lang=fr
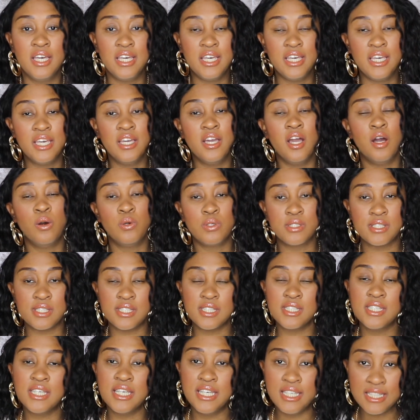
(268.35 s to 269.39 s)
et
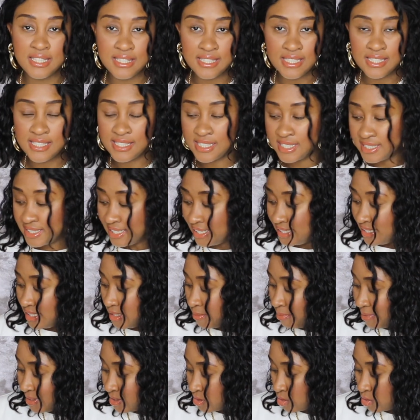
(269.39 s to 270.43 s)
aussi été cette
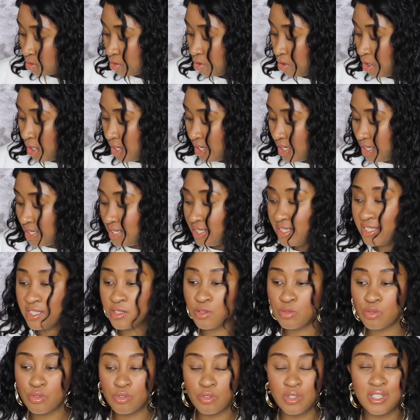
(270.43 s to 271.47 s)
année, parce que les,
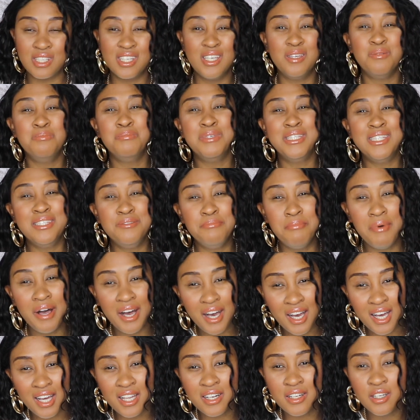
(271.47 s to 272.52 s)
tout ce qui est
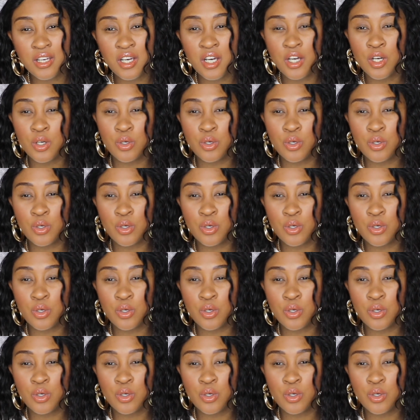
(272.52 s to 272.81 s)
minimal,